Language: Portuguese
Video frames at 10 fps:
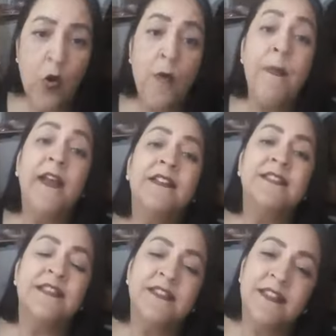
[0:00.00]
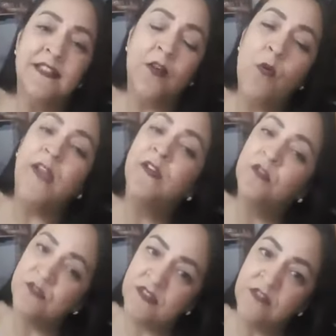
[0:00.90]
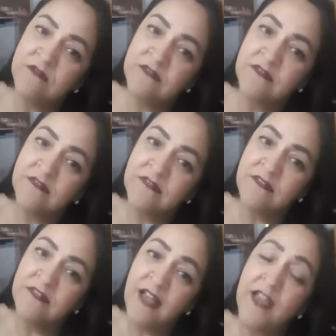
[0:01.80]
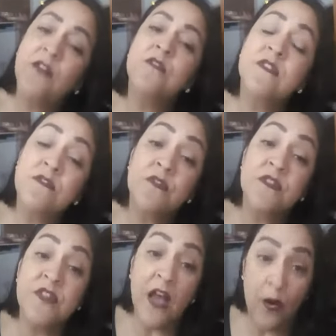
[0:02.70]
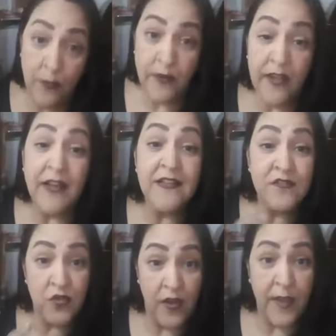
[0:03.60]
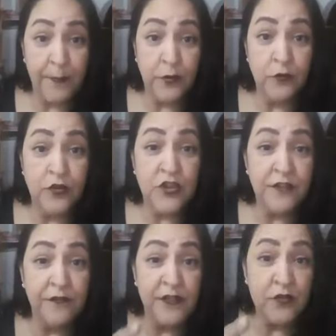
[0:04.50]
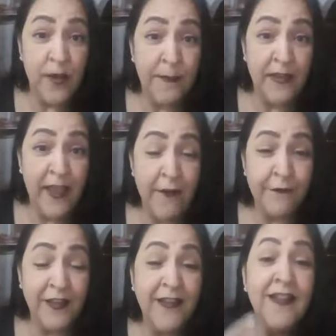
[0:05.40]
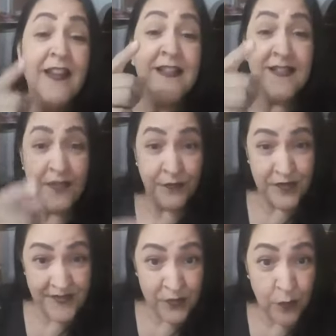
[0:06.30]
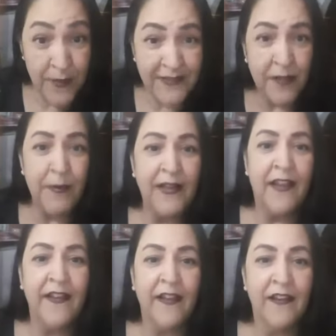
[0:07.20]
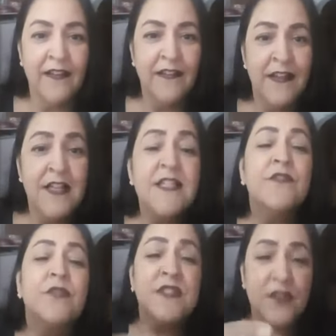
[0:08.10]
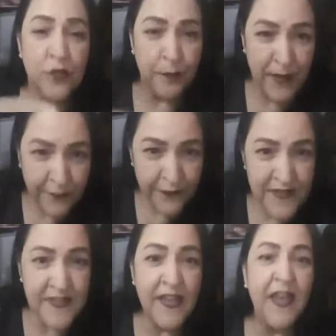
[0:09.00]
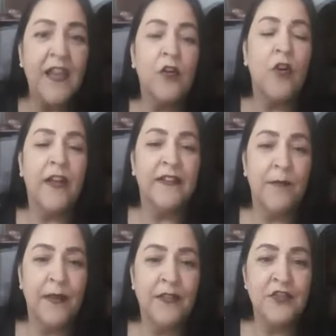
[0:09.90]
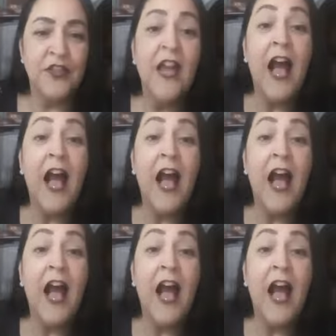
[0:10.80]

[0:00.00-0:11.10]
Começa-se com a inclusão. A inclusão social, ela só é produtiva, só é benéfica se você souber trabalhar nela, se você souber fazer ela corretamente.